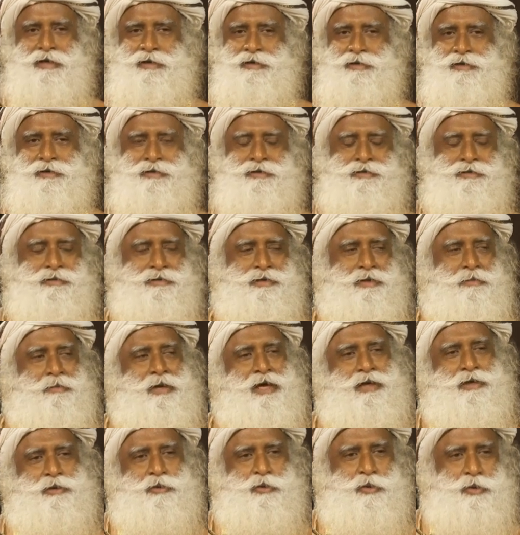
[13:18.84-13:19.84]
মানুষটি
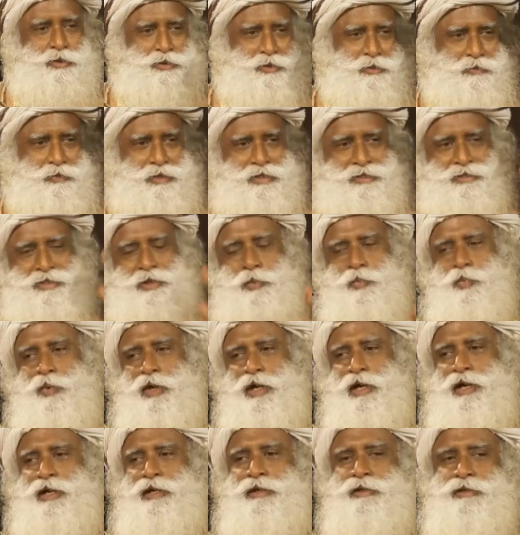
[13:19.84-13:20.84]
চলে যাবেন অন্য
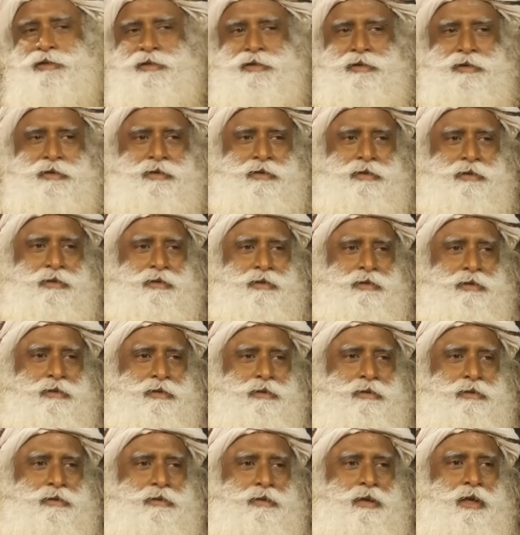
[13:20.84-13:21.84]
কোথাও
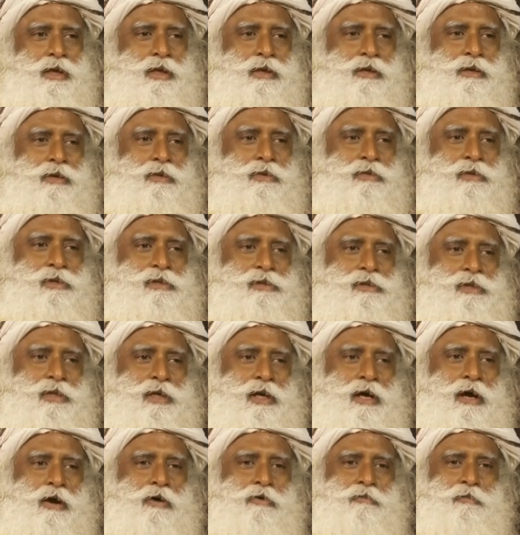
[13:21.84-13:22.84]
তখন আপনি বুঝতে
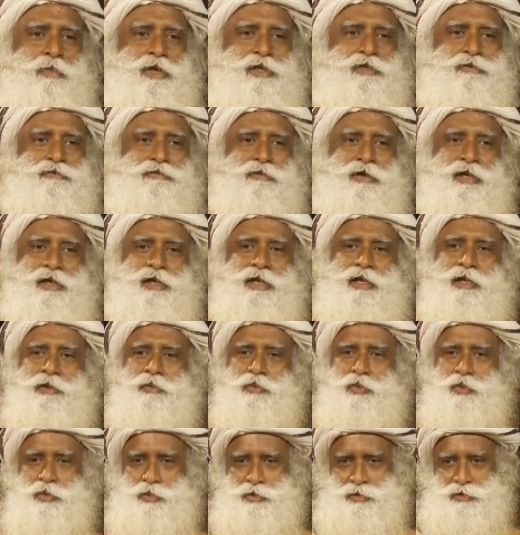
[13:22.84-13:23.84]
পারবেন সে কতটা
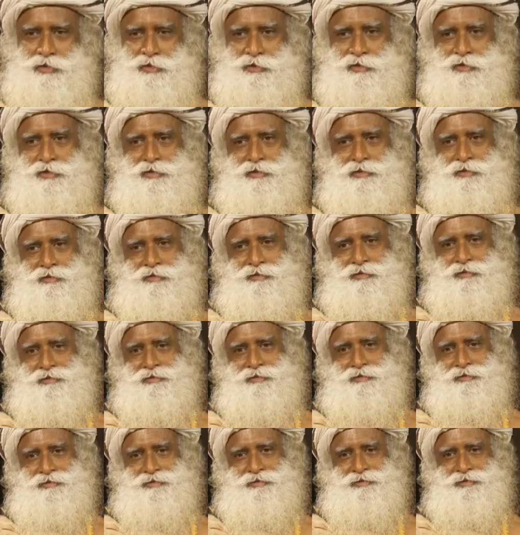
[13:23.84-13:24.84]
মজার ছিল
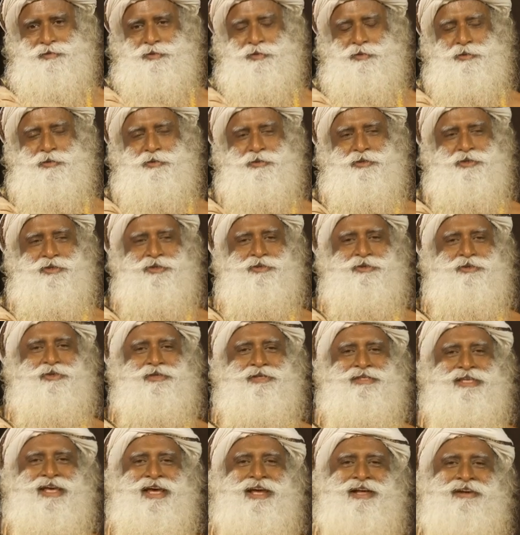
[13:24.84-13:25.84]
এরকম করবেন না যেন